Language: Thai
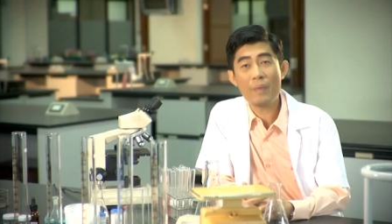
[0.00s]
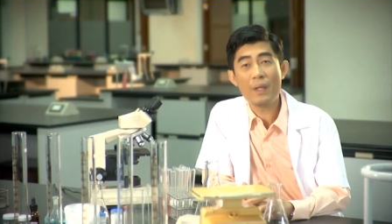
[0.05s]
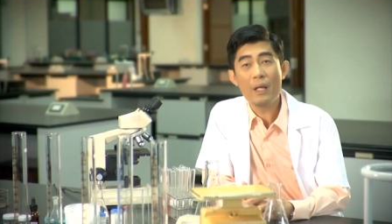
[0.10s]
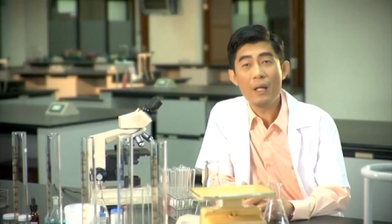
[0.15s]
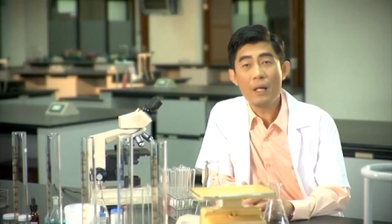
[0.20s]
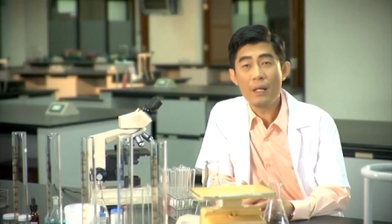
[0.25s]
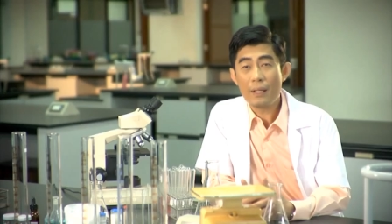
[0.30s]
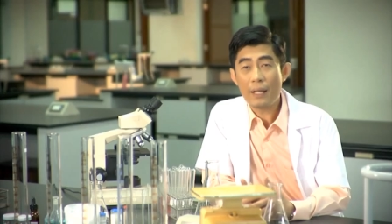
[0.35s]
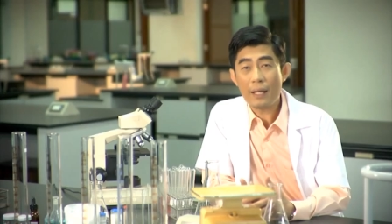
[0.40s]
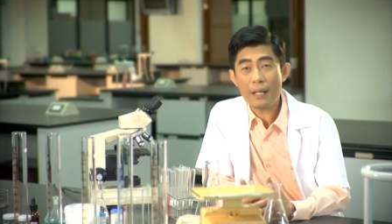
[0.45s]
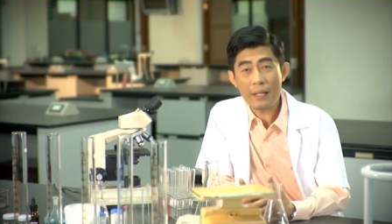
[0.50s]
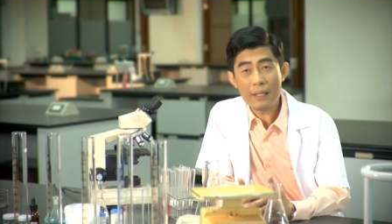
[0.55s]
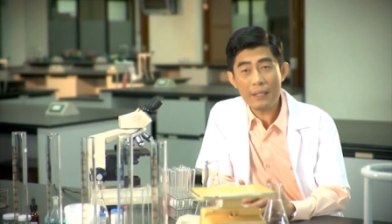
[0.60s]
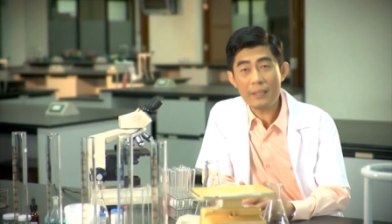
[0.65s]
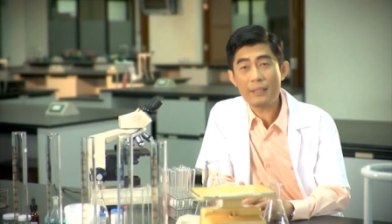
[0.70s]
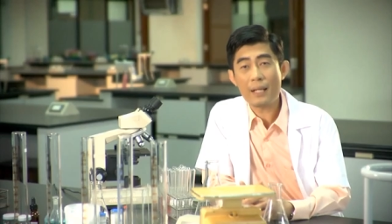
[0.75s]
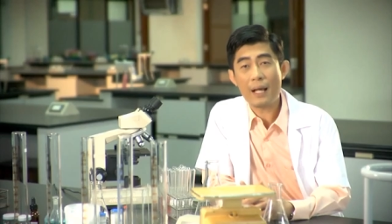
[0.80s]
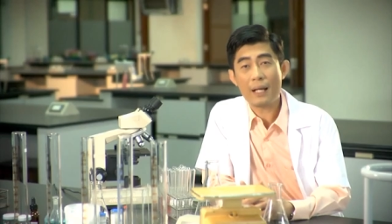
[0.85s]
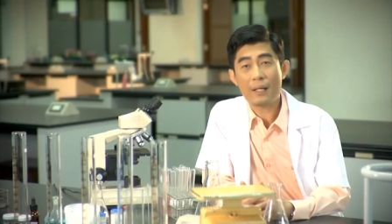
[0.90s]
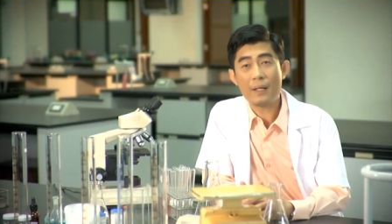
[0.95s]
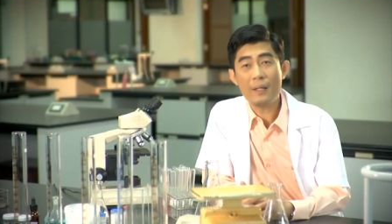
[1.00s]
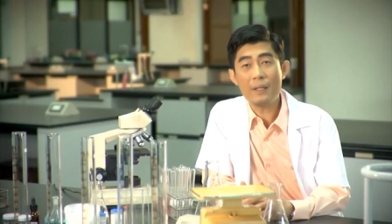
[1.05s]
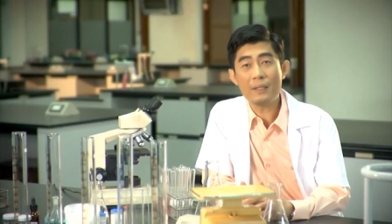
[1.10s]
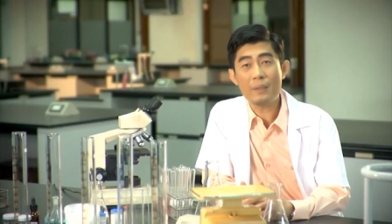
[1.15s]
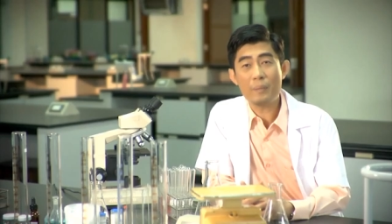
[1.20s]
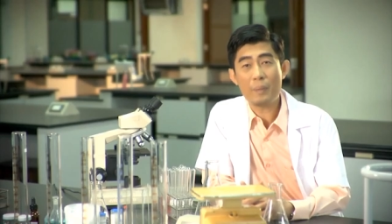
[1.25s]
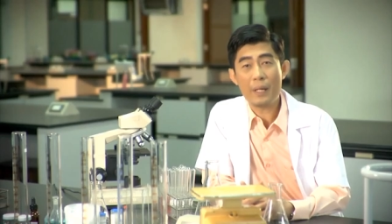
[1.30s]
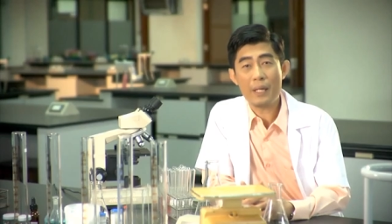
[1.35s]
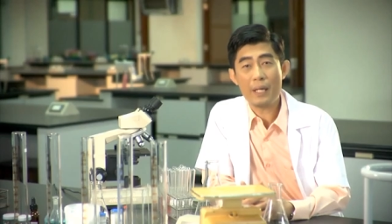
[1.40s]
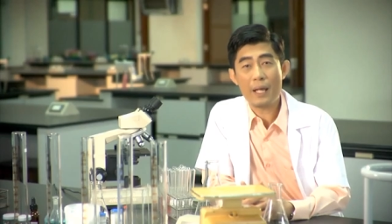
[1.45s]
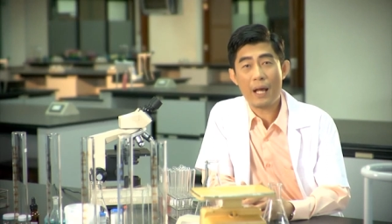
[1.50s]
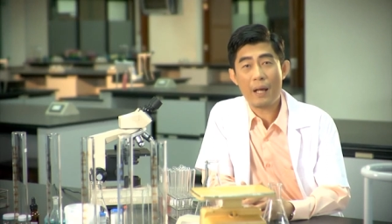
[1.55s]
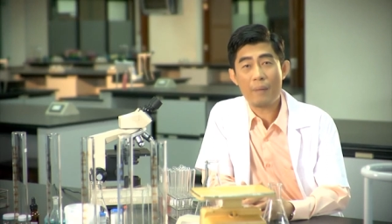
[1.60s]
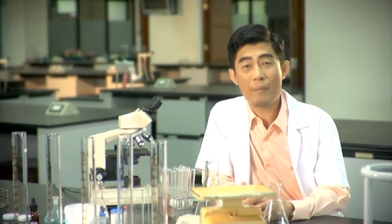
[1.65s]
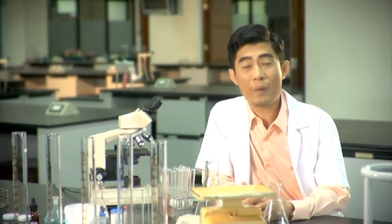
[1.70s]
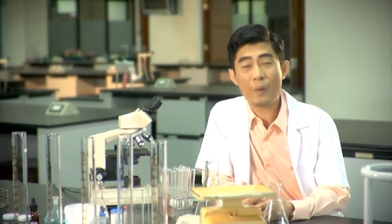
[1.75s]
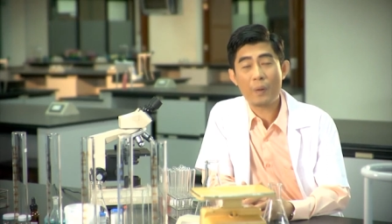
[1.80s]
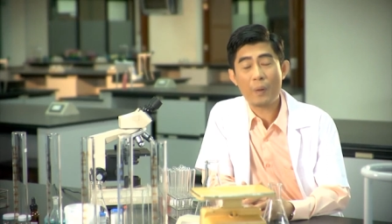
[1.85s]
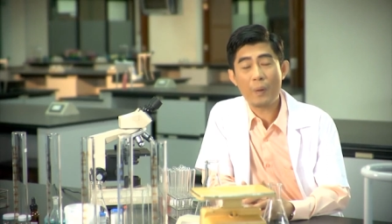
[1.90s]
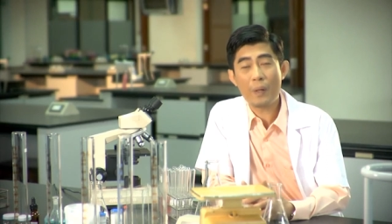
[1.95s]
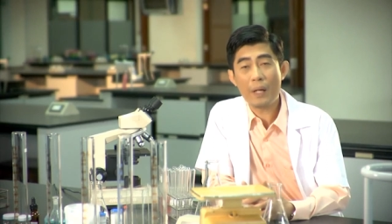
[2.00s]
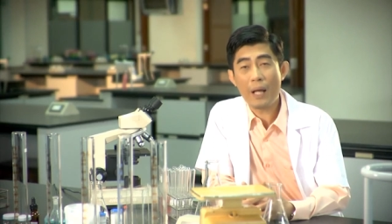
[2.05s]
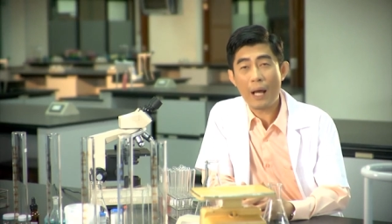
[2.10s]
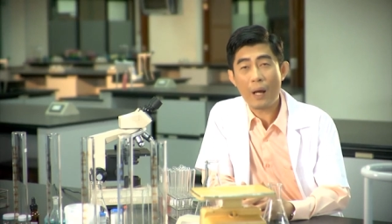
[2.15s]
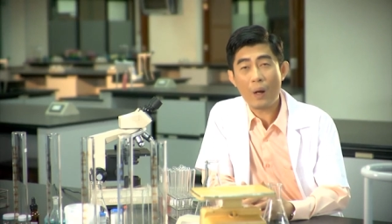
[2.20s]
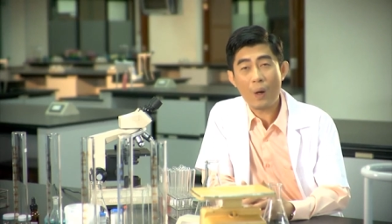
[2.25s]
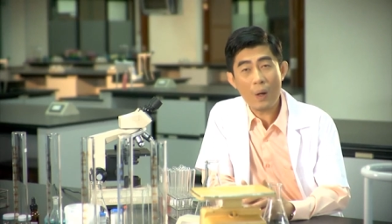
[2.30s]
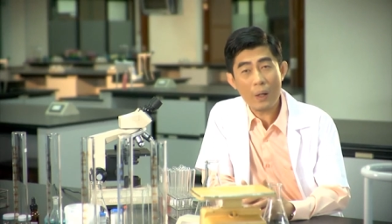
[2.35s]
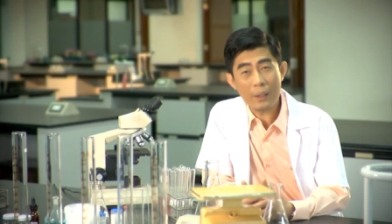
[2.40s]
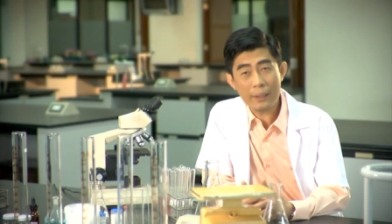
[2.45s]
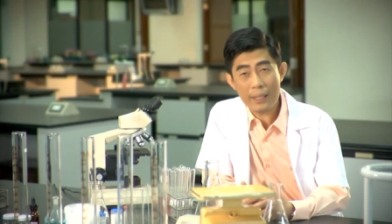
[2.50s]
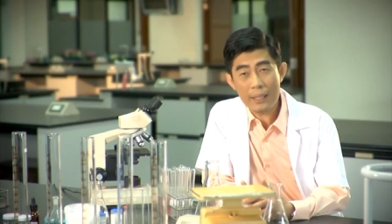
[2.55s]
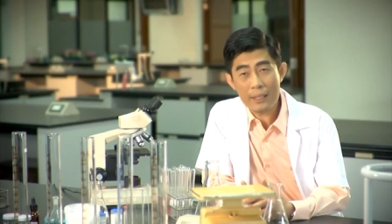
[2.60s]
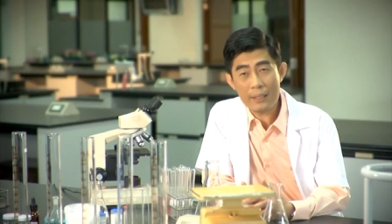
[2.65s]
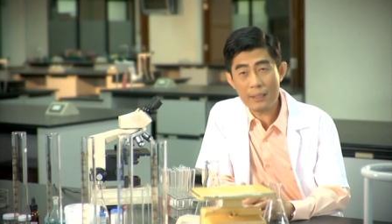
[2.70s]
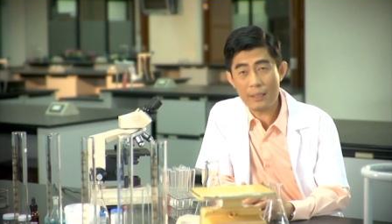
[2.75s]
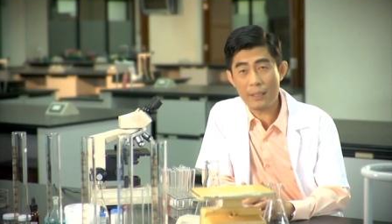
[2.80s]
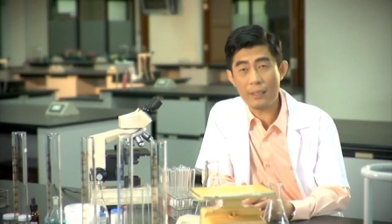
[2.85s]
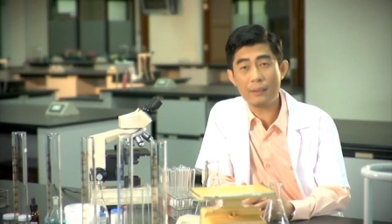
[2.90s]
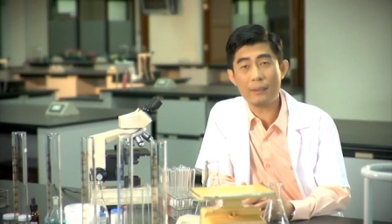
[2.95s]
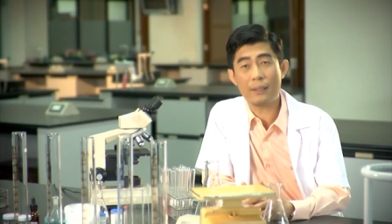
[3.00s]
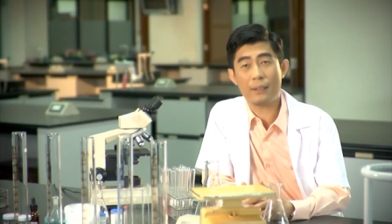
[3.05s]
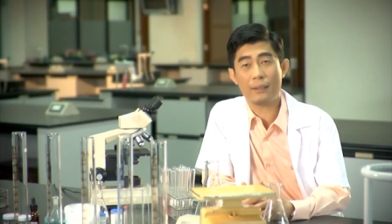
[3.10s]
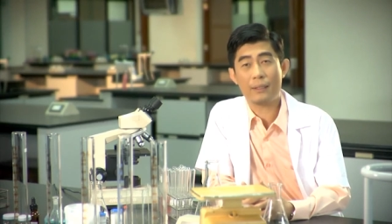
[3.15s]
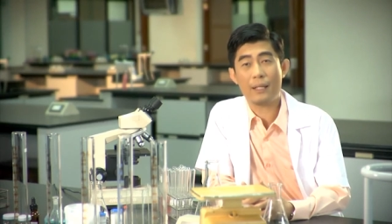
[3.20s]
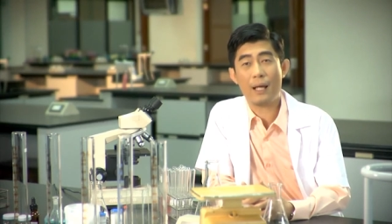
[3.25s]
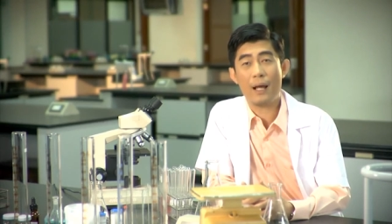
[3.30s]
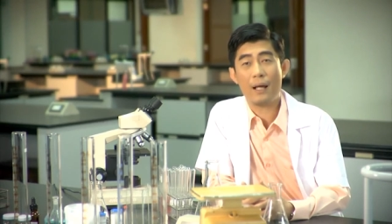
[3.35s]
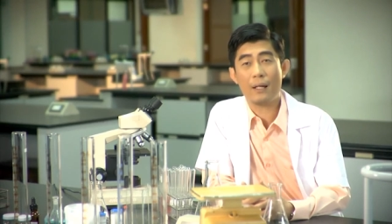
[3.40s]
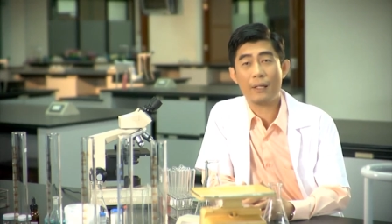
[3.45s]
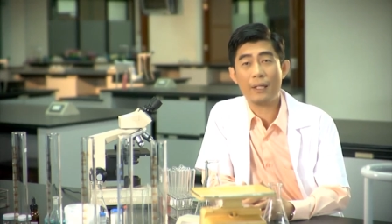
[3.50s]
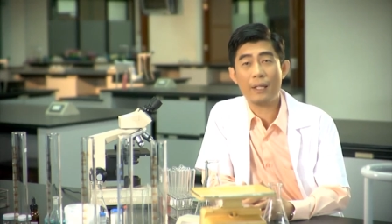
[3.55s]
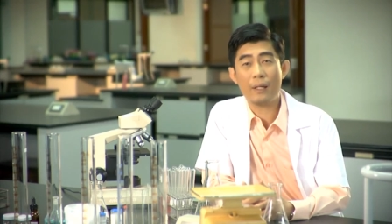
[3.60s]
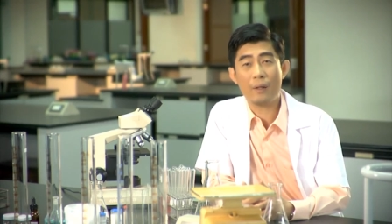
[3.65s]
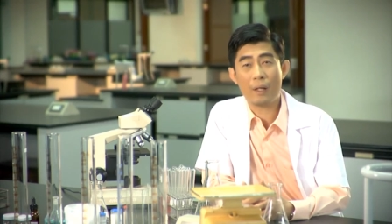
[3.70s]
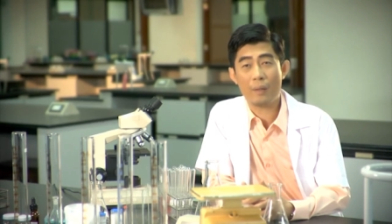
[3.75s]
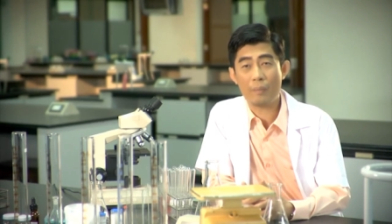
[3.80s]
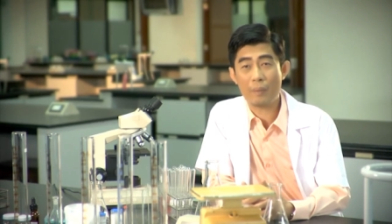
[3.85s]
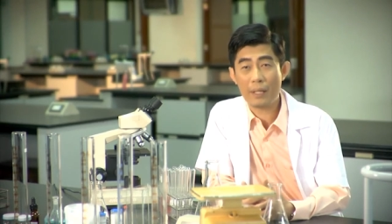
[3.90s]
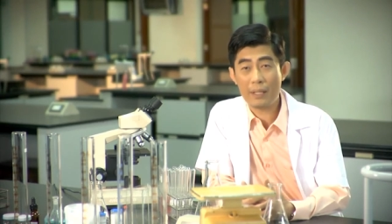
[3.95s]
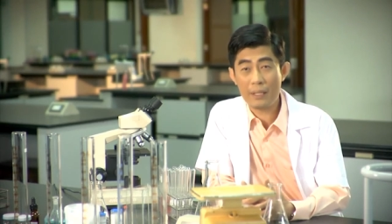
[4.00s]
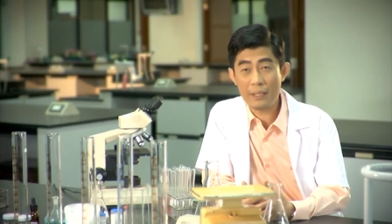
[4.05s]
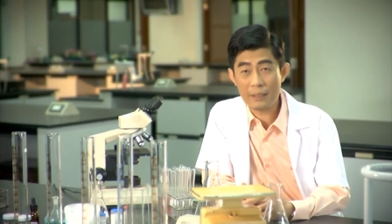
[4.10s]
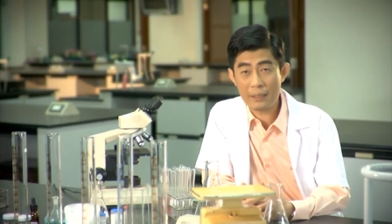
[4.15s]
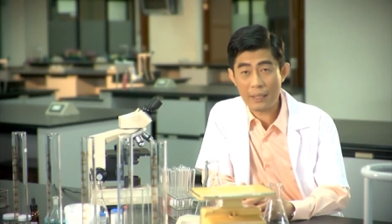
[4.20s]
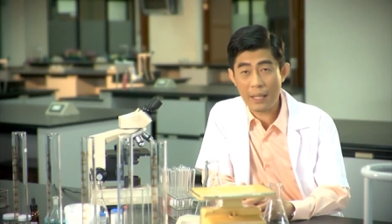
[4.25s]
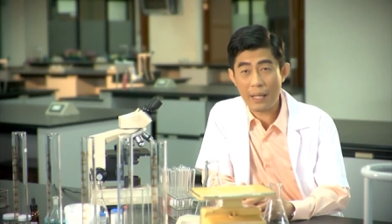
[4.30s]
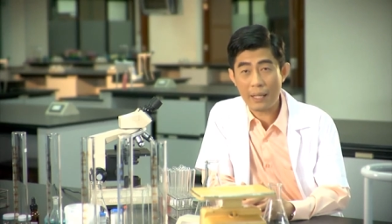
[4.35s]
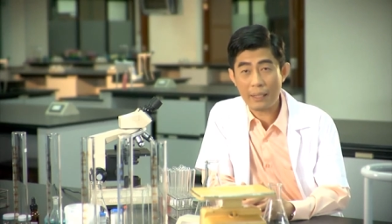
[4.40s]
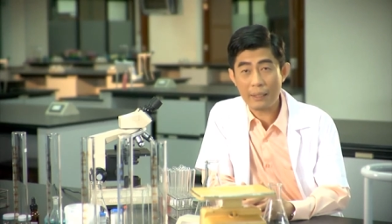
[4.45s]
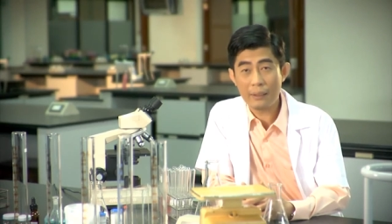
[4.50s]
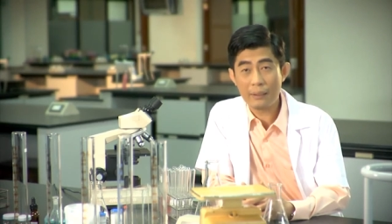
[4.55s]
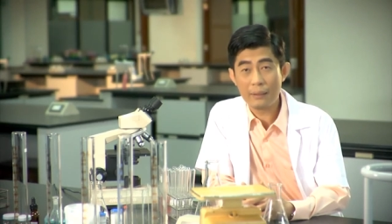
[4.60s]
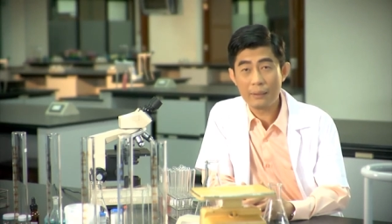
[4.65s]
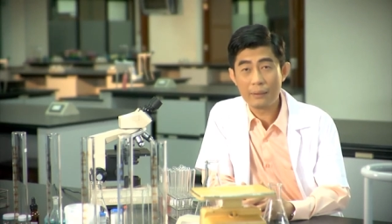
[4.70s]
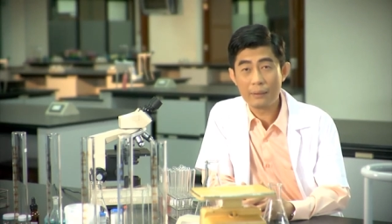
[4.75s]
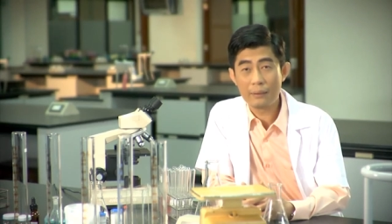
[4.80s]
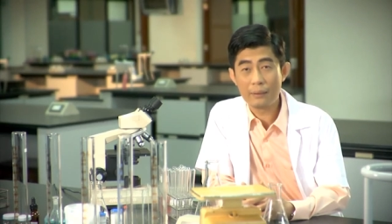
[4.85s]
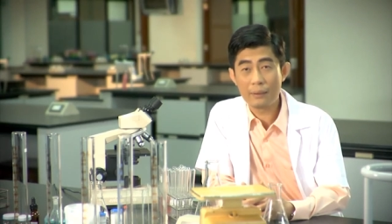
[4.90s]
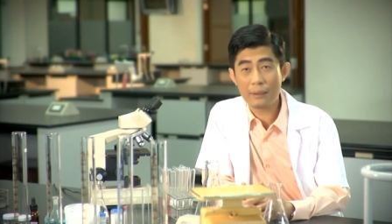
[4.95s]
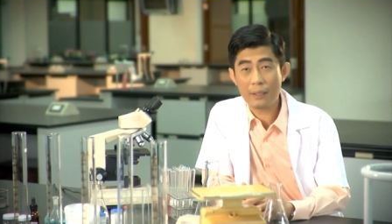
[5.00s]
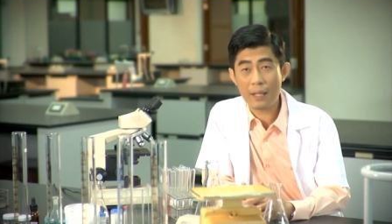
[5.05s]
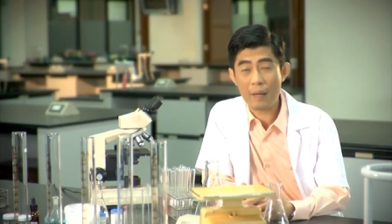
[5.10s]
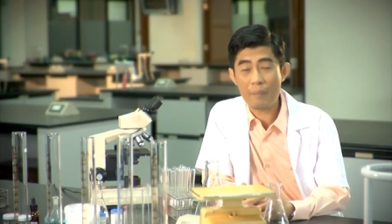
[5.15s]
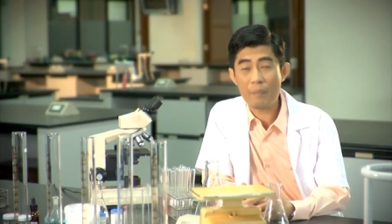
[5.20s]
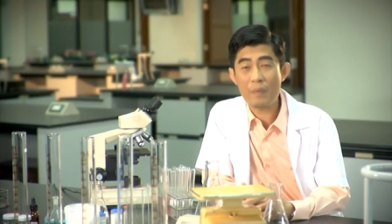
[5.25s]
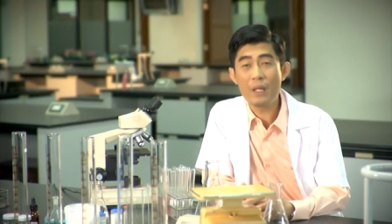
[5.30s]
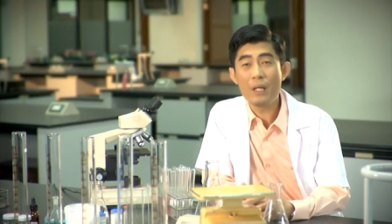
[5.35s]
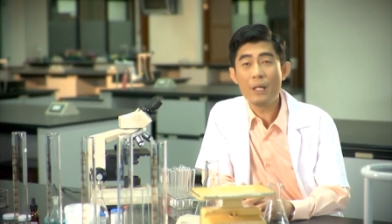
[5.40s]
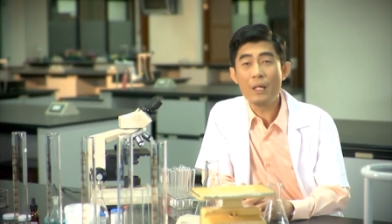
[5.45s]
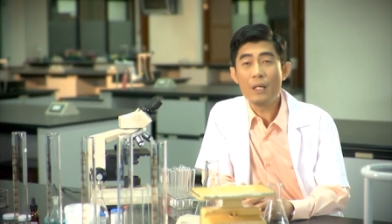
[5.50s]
ครับนักคณิตศาสตร์ก็จะพยายามค้นหาข้อเท็จจริงต่างๆเกี่ยวกับคณิตศาสตร์นะครับ